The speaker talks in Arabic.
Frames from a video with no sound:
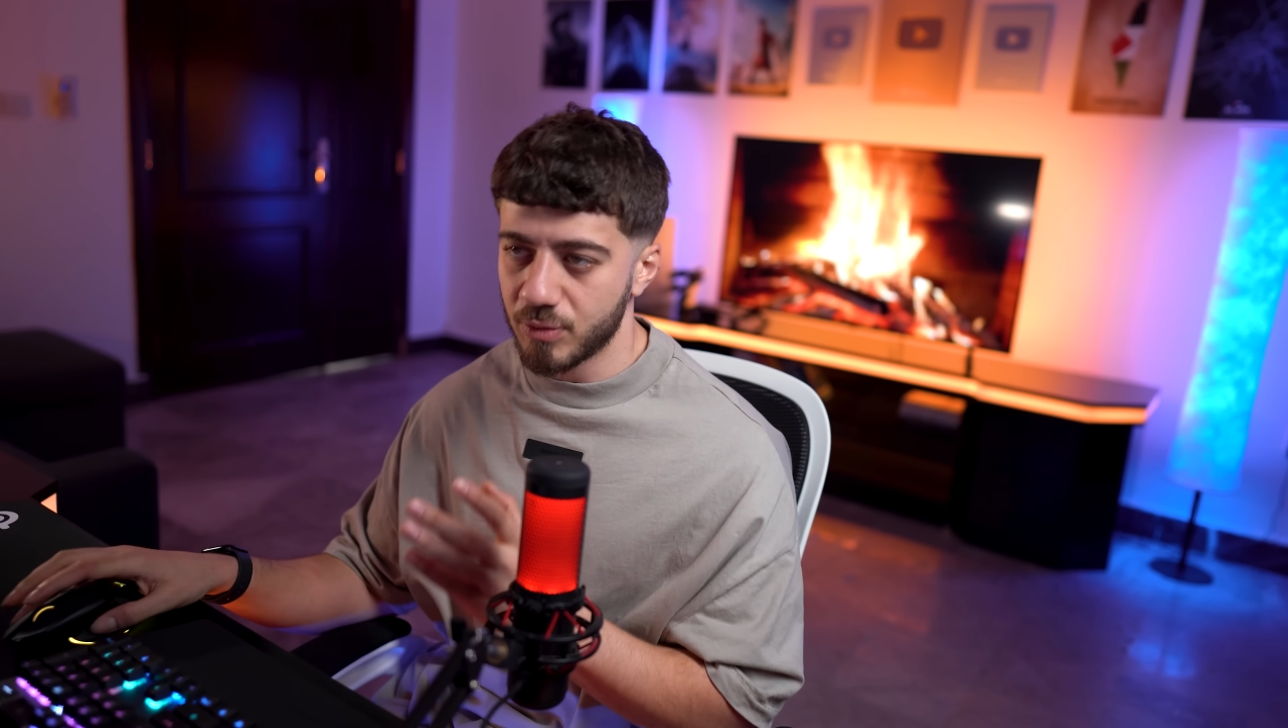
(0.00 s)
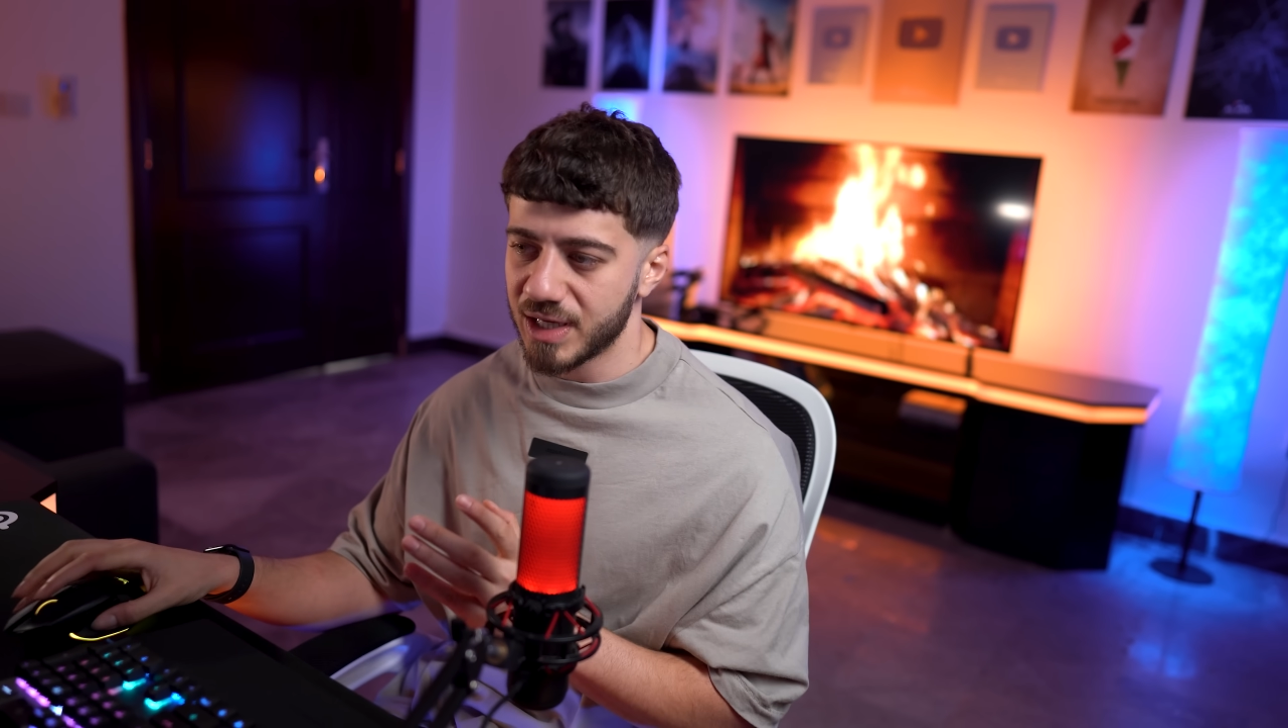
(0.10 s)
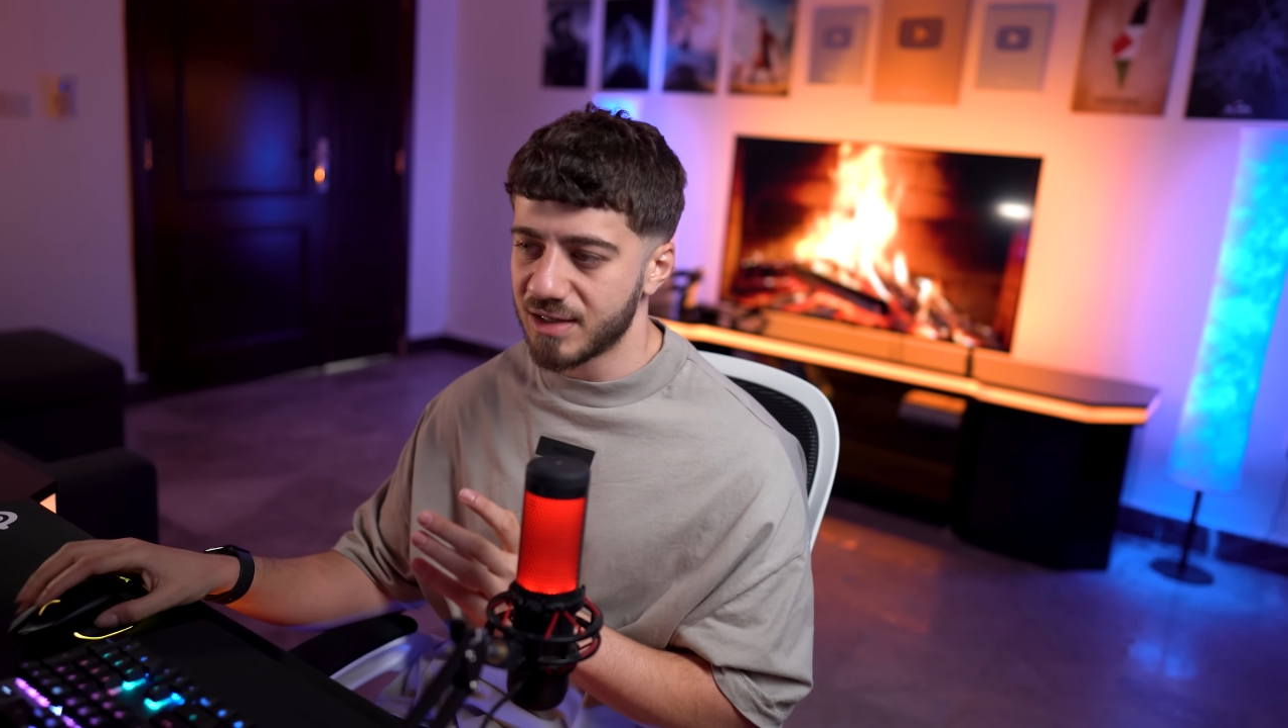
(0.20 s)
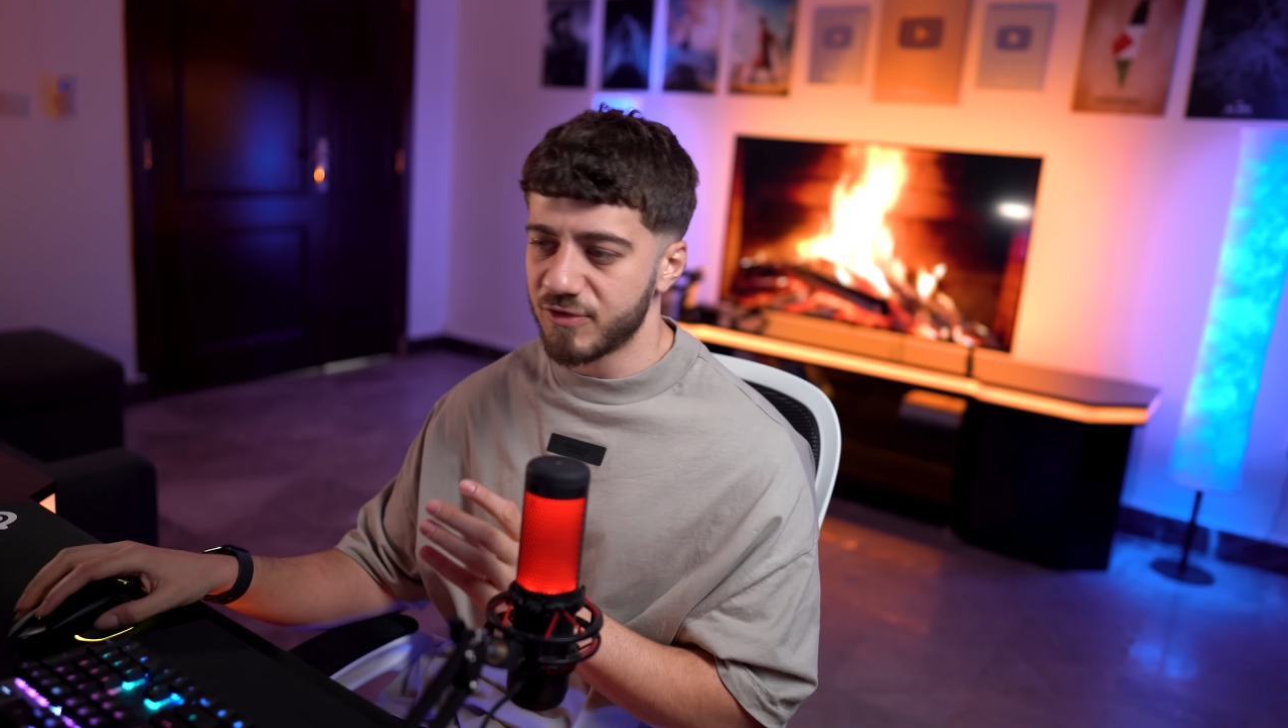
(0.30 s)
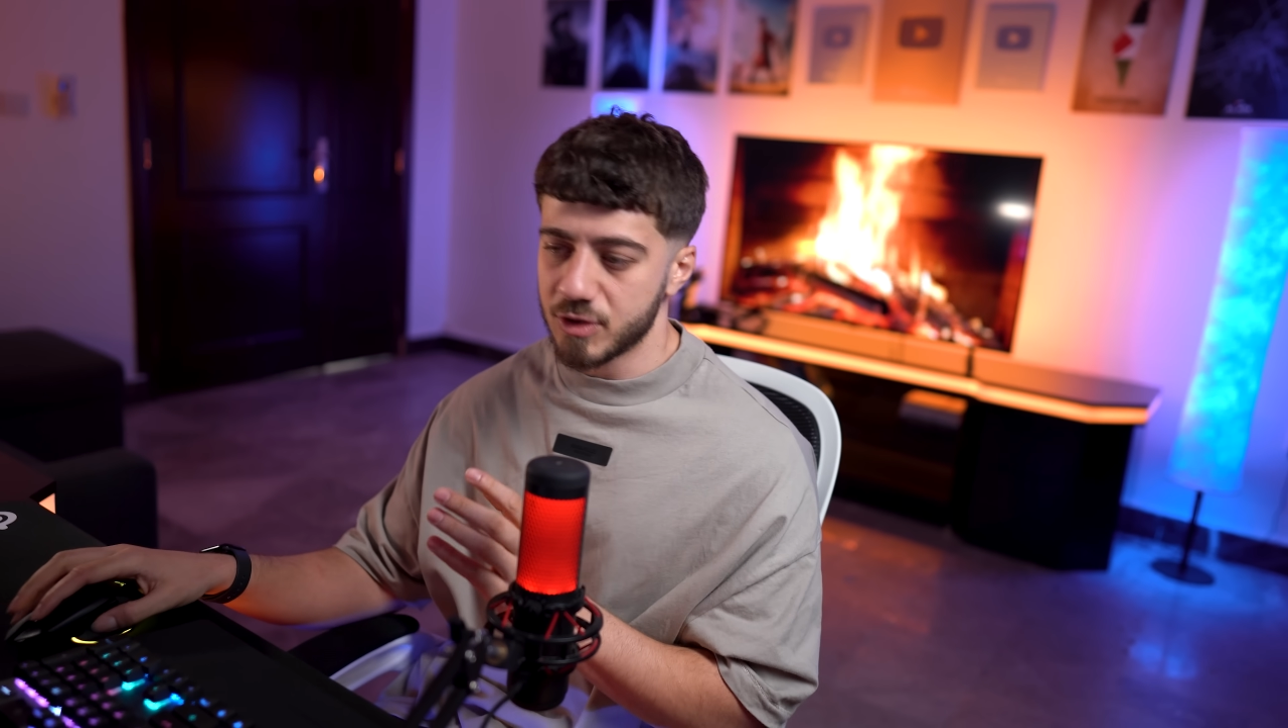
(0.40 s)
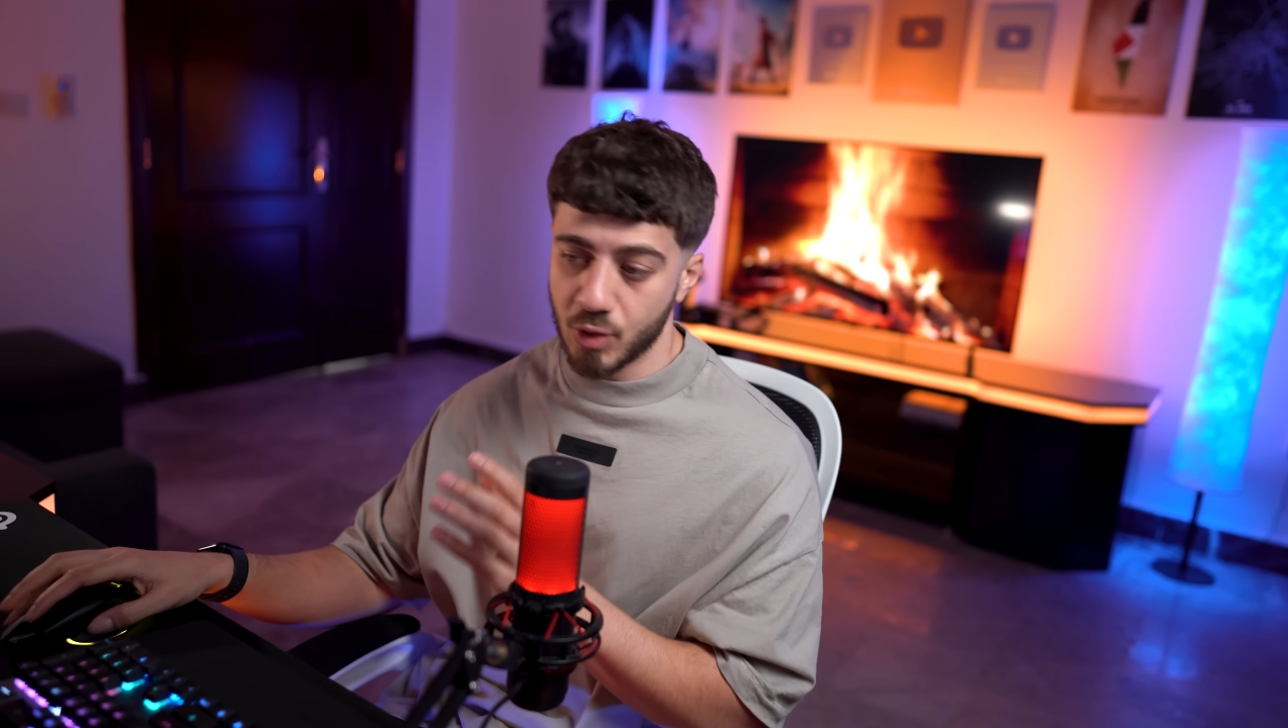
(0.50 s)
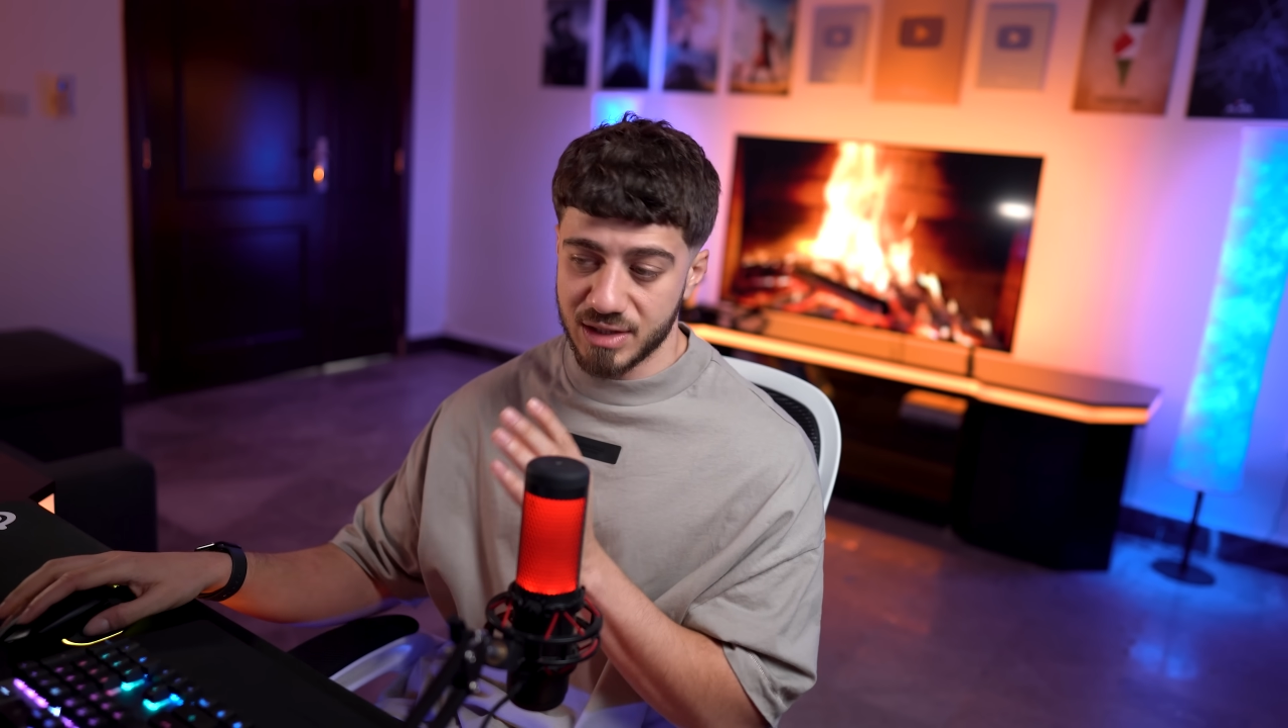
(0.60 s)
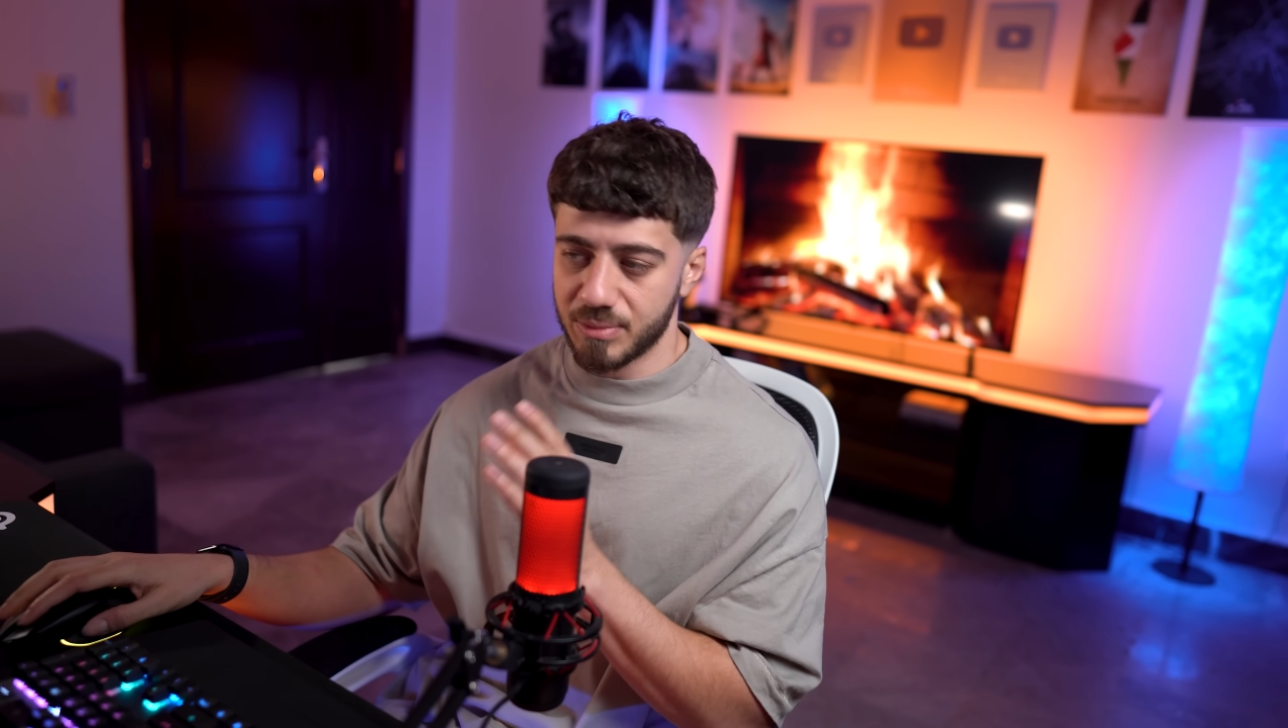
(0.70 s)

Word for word: بهذا الفيديو قاعد